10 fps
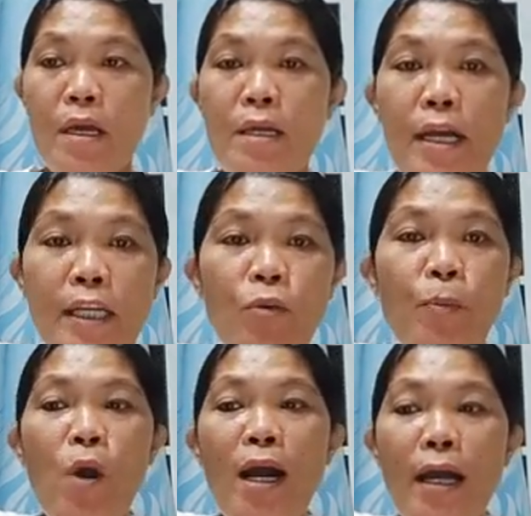Narito
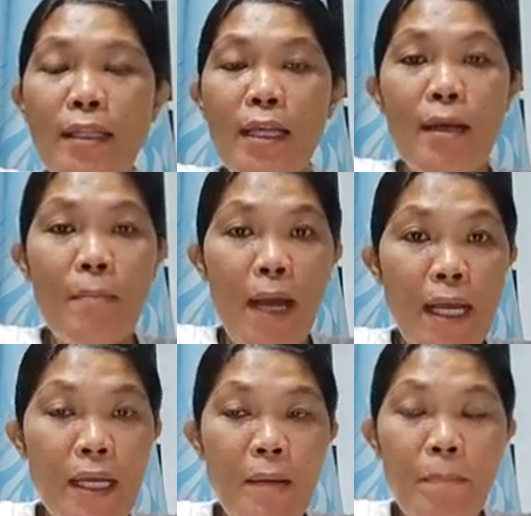po ang ating
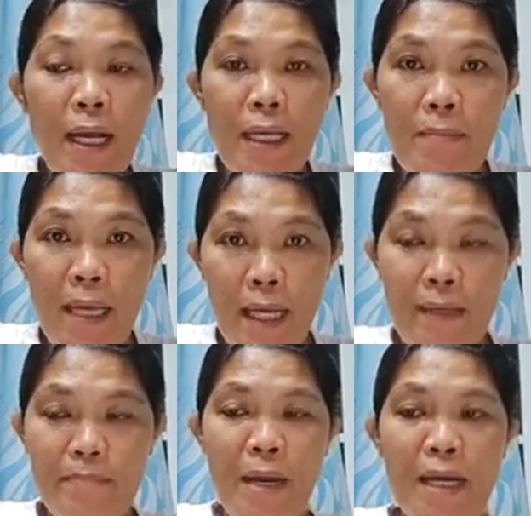gabay ng
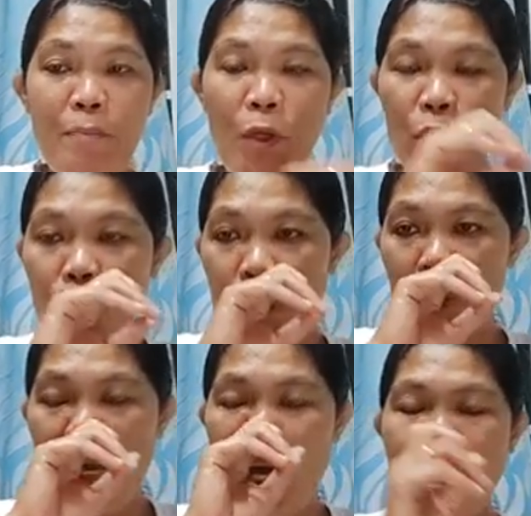pag-ibig para po ito
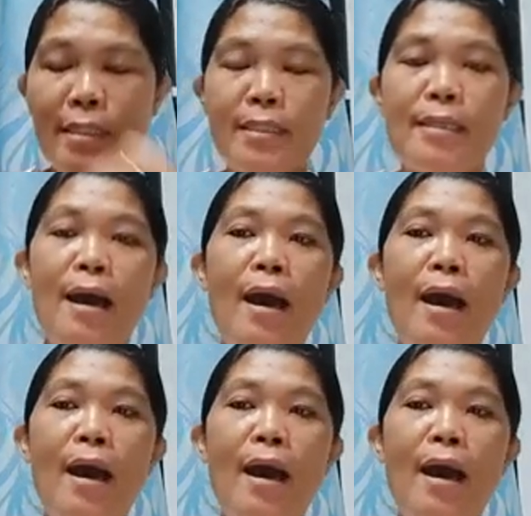bukas,